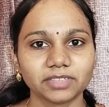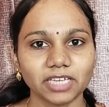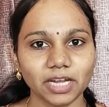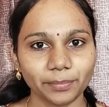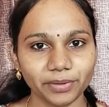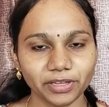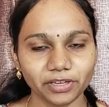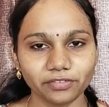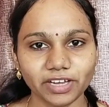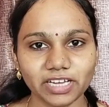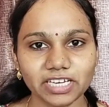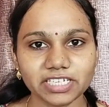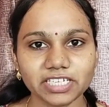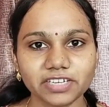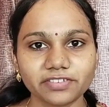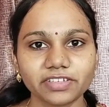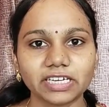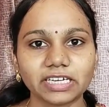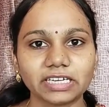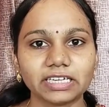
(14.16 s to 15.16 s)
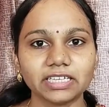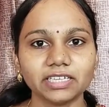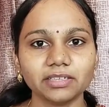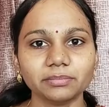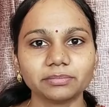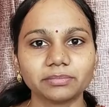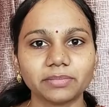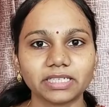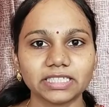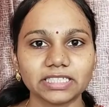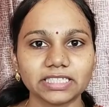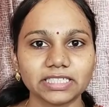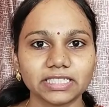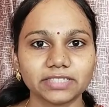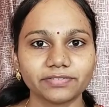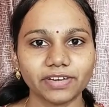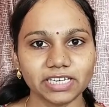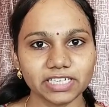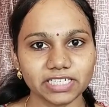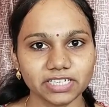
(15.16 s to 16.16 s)
నా పేరు వైష్ణవి రెడ్డి మాది
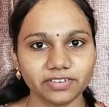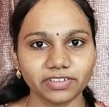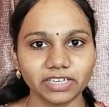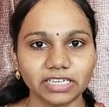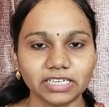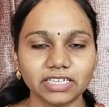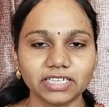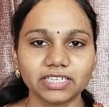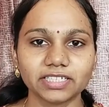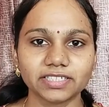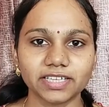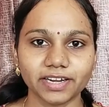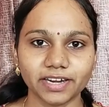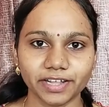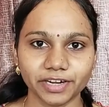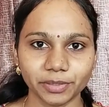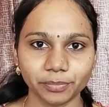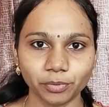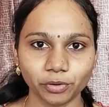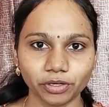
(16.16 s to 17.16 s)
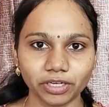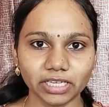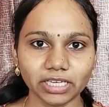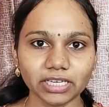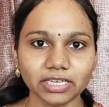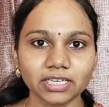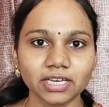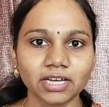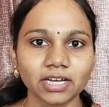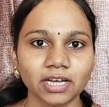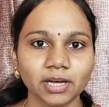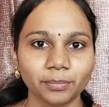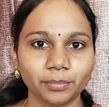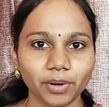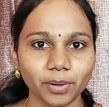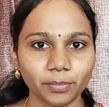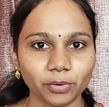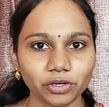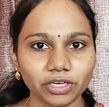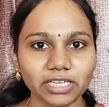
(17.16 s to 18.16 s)
వైష్ణవి రెడ్డి డిజైనరీ బొటిక్
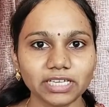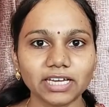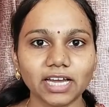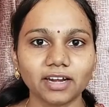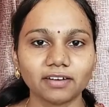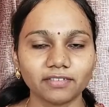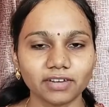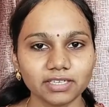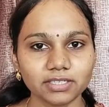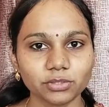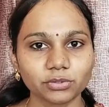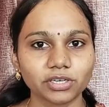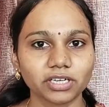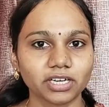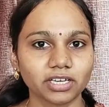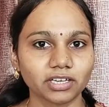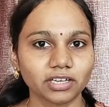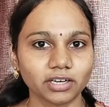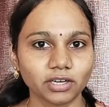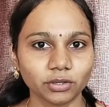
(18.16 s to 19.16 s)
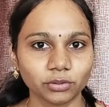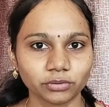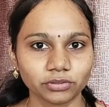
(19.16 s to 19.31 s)
మా బొటిక్ అల్వాల్ సూర్యనగర్లో